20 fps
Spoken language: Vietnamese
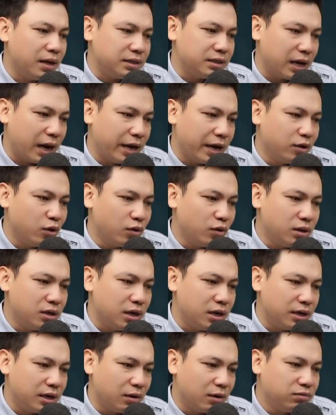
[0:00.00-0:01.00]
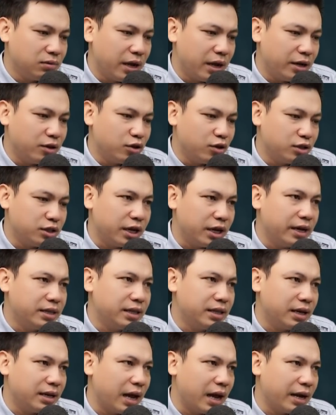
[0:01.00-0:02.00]
Nguyên nhà thương chính trên
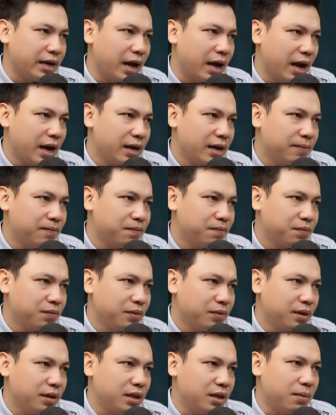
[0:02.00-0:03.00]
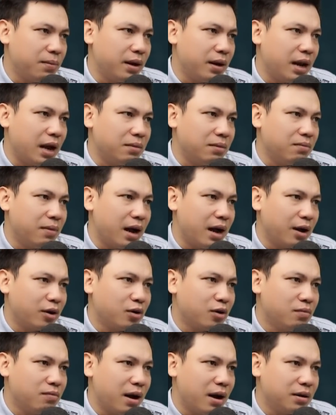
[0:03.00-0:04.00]
huyện được báo tin có rượu lậu chôn ở
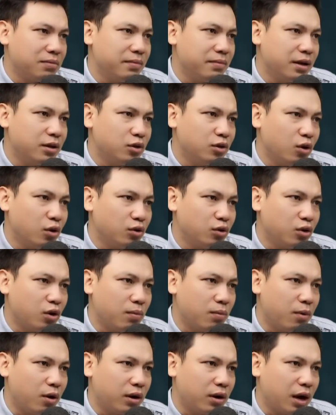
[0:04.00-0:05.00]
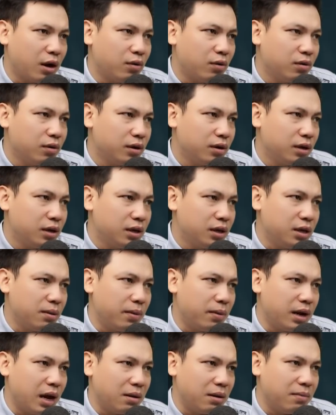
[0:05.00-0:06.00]
đồng làng Nam nên phái người trở
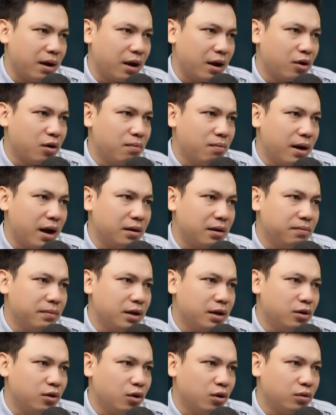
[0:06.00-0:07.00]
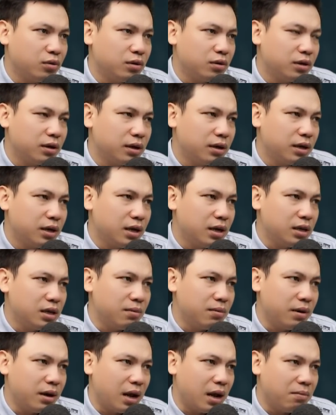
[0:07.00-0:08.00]
về. Quan đến làng gọi lý
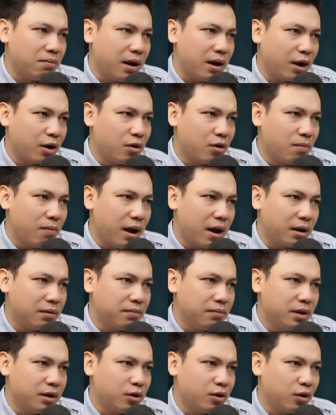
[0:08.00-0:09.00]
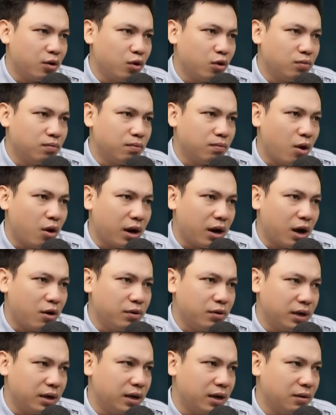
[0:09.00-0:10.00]
trưởng ra ruộng để nhận thực và
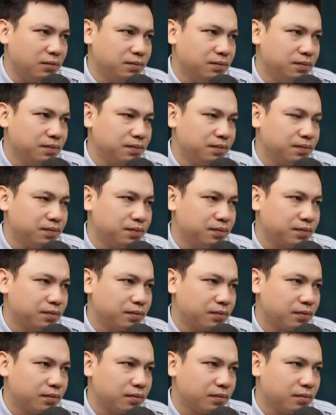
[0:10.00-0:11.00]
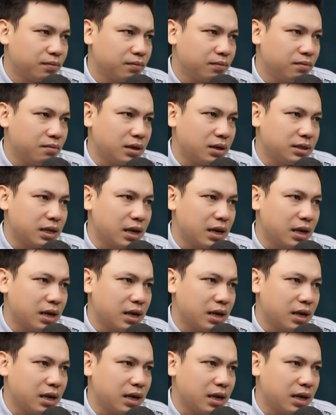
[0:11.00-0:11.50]
tìm bắt chủ ruộng là Nguyễn Văn Thịnh.